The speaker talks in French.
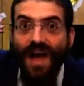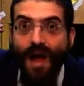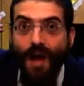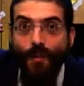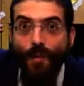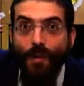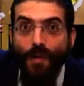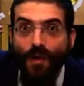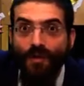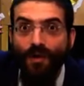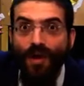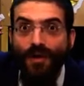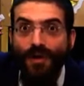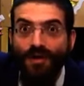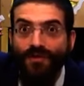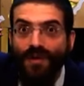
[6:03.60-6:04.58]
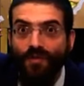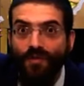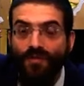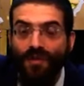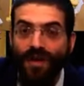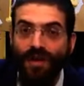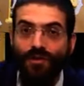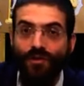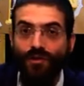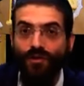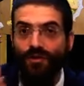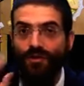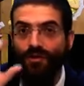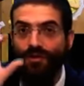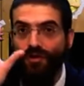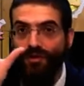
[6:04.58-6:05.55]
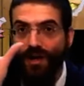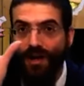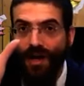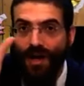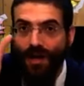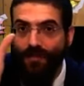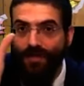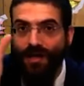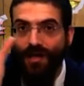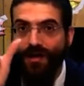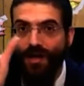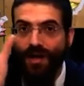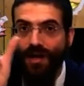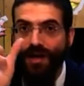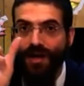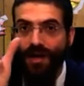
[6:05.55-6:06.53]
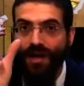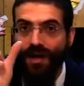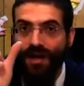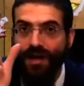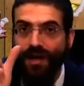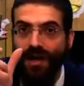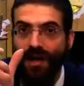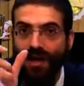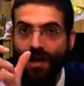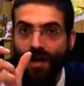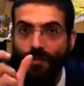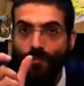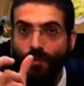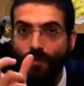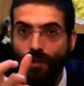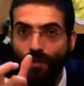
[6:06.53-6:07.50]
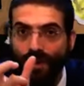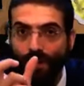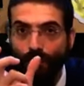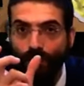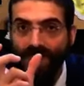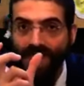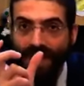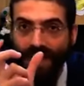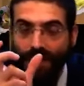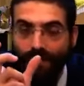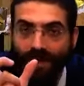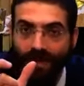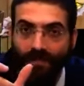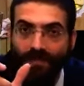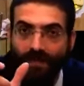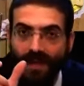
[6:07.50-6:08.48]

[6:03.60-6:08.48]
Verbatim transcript: qu'à un moment dans la nuit, tu vas trouver euh, euh, un, moment où la pluie s'est calmée.